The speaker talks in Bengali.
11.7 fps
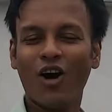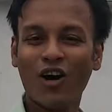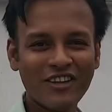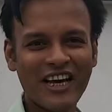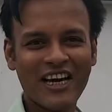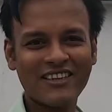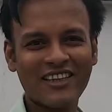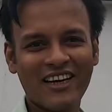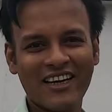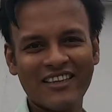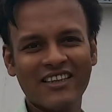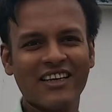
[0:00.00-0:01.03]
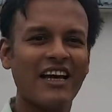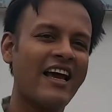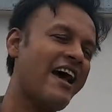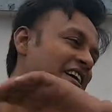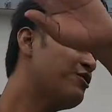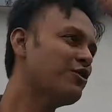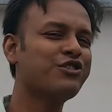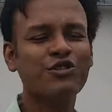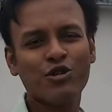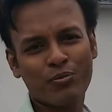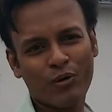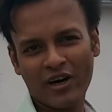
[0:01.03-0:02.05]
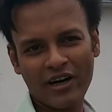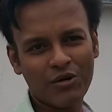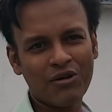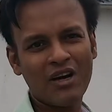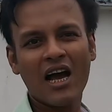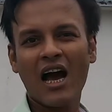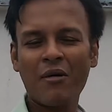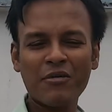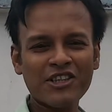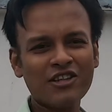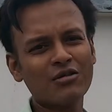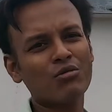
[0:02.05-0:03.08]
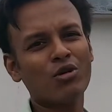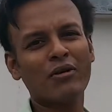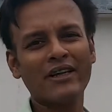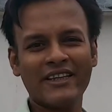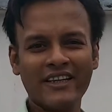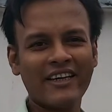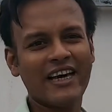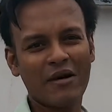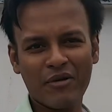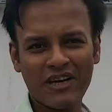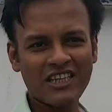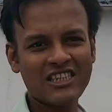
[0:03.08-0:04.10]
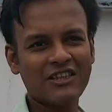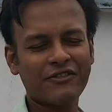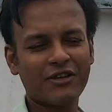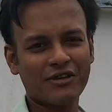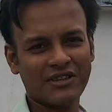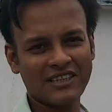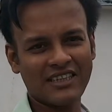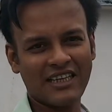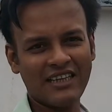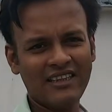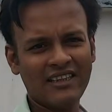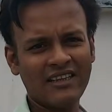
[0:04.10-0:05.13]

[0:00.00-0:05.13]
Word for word: অন দি আদার হ্যান্ড এত কিছুর পরেও আমরা যখন মোবাইল থেকে ক্যামেরায় শিফট করতে যাই